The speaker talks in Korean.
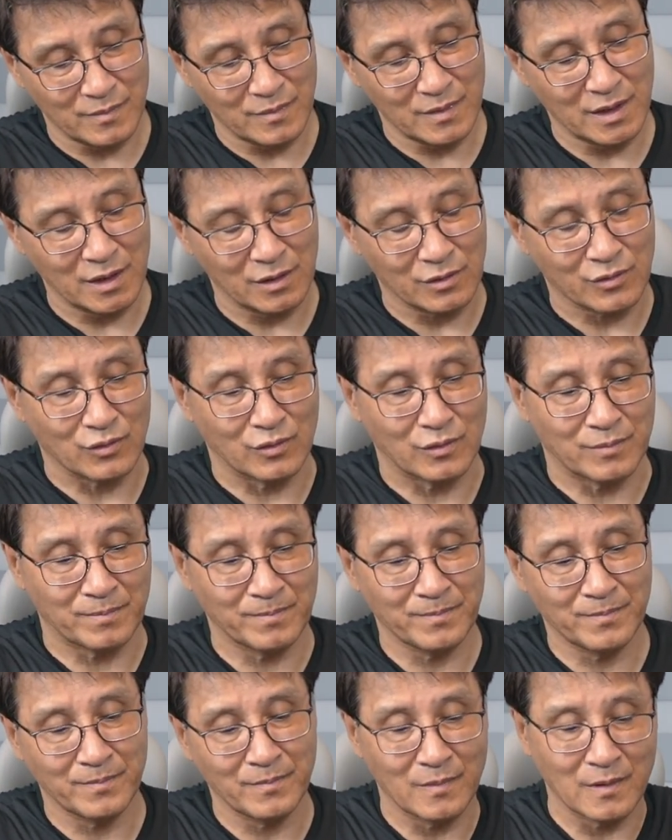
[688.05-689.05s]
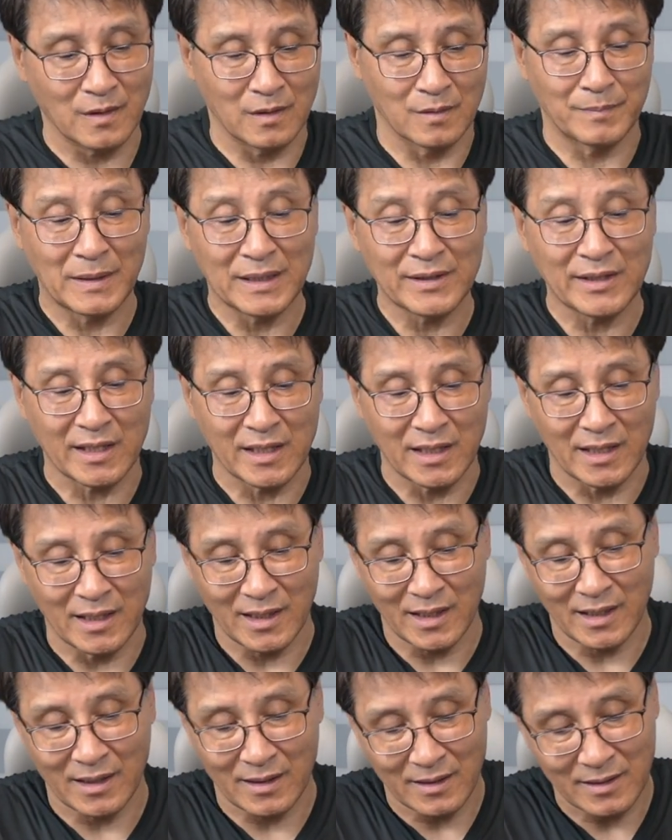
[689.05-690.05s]
이것도
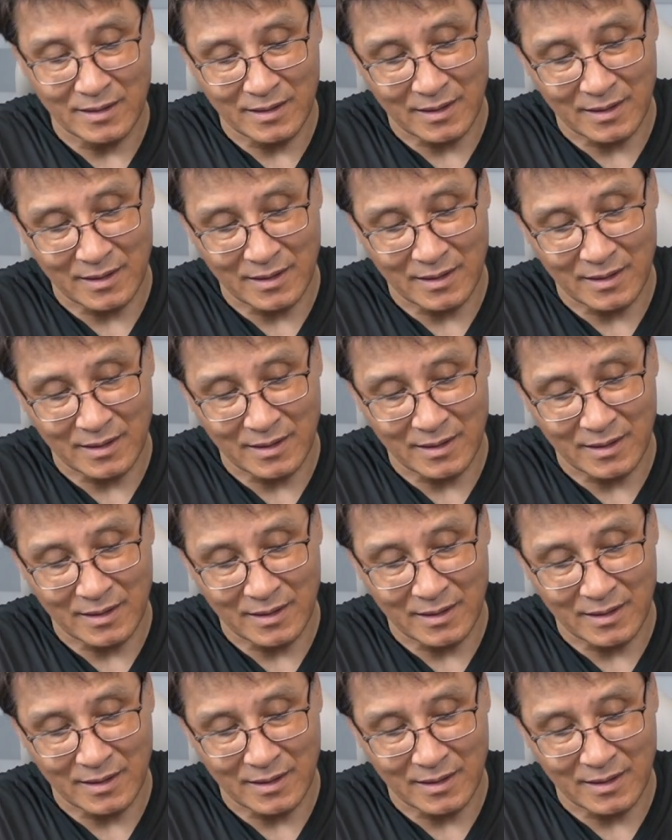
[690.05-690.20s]
바닥에,